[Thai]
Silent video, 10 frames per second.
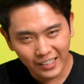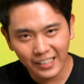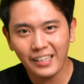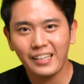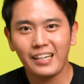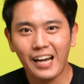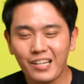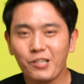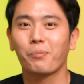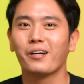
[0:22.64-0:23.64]
ขที่น่า
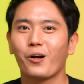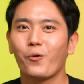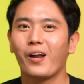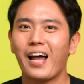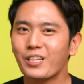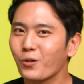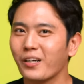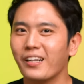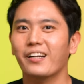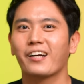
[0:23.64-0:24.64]
สะพรึงกลัวล่าสุด
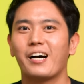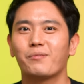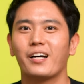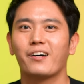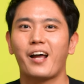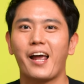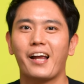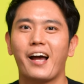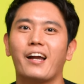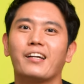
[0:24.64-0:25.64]
อีกนะครับจากราย
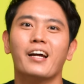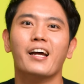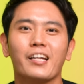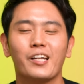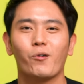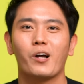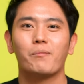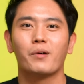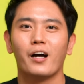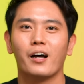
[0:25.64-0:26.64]
งานเกี่ยวกั
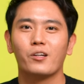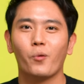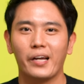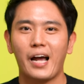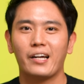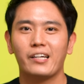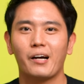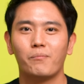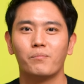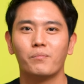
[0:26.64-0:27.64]
บหน่วยงานที่
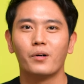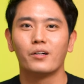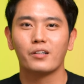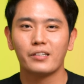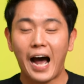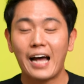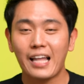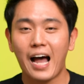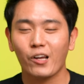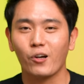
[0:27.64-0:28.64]
ทำ
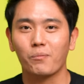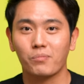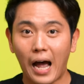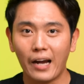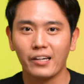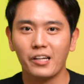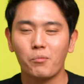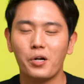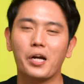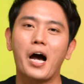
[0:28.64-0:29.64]
Data เกี่ยวกับไตที่อ
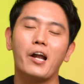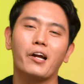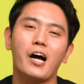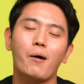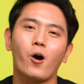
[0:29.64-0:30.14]
เมริกานะครับ